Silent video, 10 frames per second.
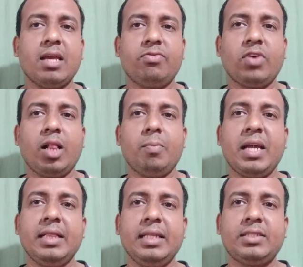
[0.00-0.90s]
ये
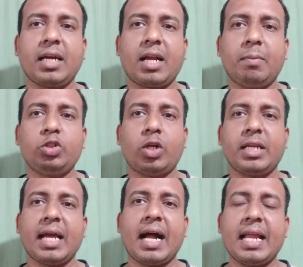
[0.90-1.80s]
फिल्म हिंदी सर्किट में
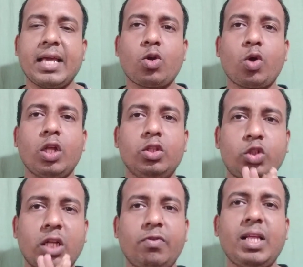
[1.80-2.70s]
झंडे गाड़ी क्योंकि
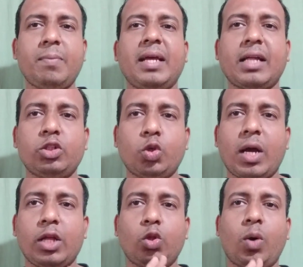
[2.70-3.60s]
जनवरी महीना जो
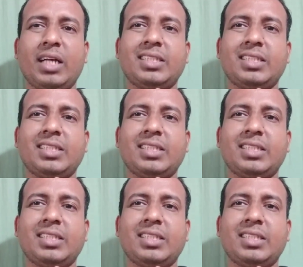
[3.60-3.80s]
है दो